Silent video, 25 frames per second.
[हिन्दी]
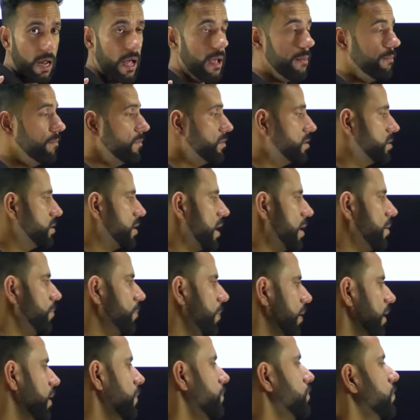टाइम
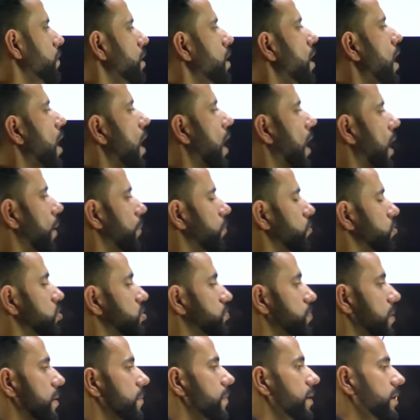स्टैम्प है आप
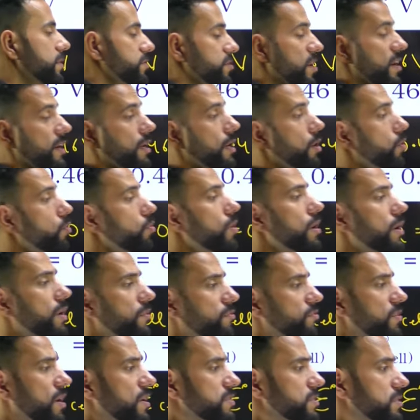उसमें मैं चेक करूँगा
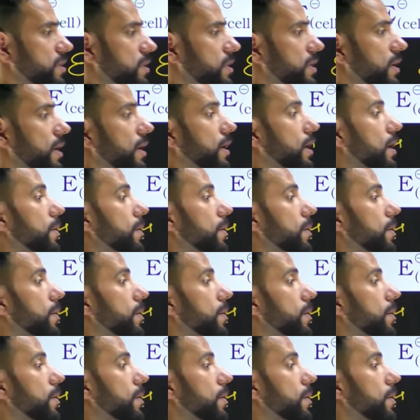किसने आंसर दिया